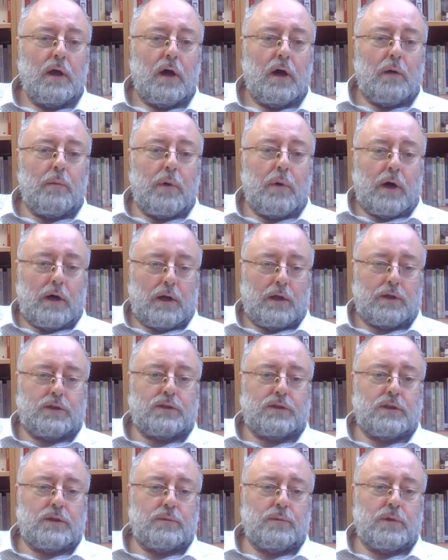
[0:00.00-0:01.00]
ama
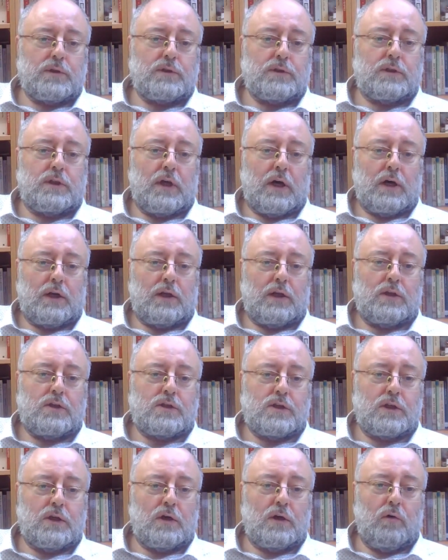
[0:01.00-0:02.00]
araştırmacı,
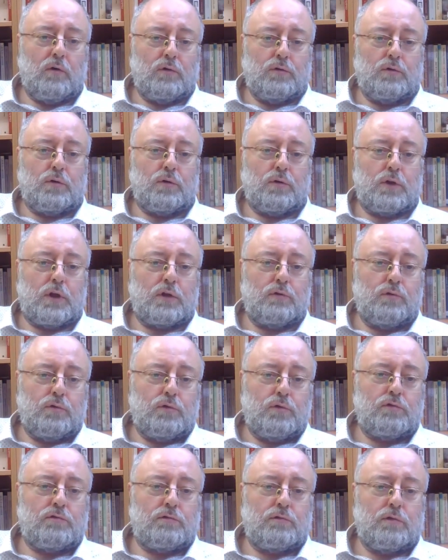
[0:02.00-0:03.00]
tarihçi onuruna,
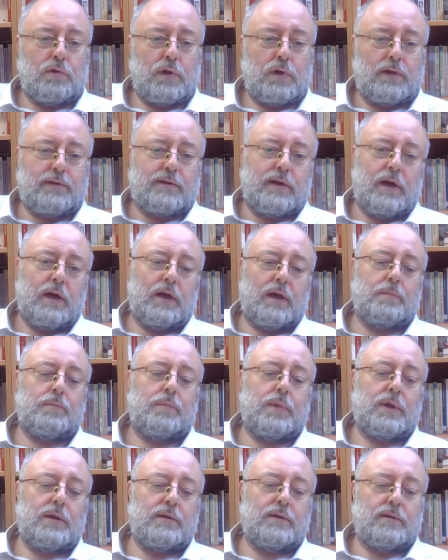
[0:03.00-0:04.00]
dürüstlüğüne
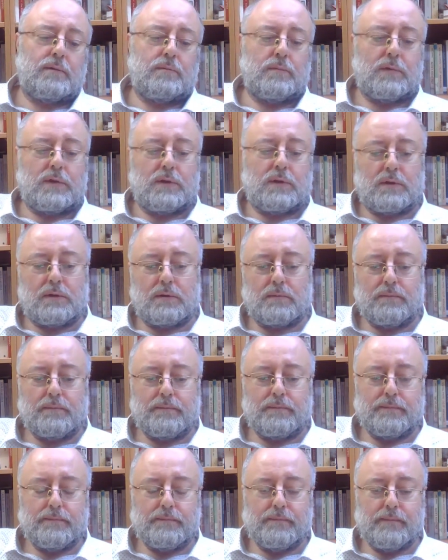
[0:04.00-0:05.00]
sahip bir isimdir.
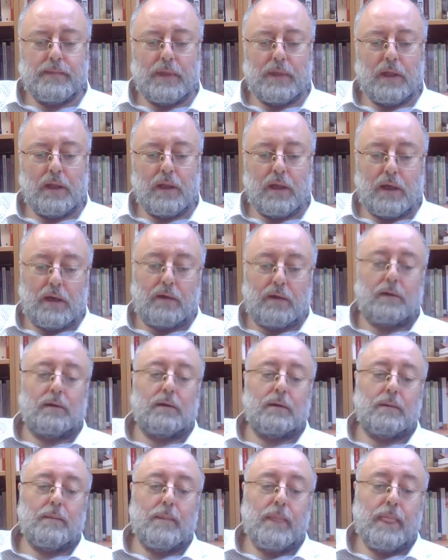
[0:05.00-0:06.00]

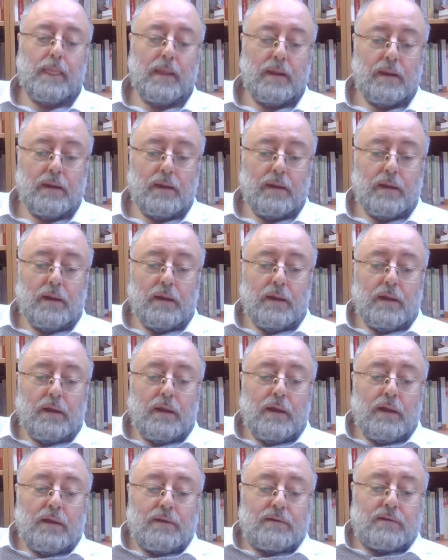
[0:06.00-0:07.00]
Evet.
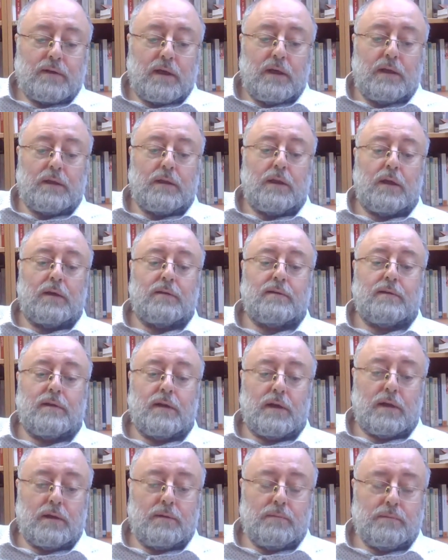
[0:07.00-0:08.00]
Sayit
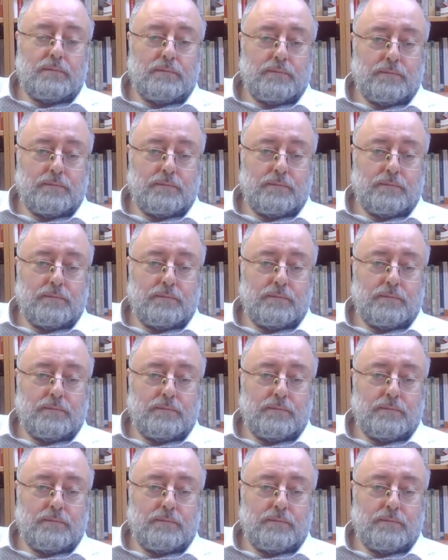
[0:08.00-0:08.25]
Kesler'in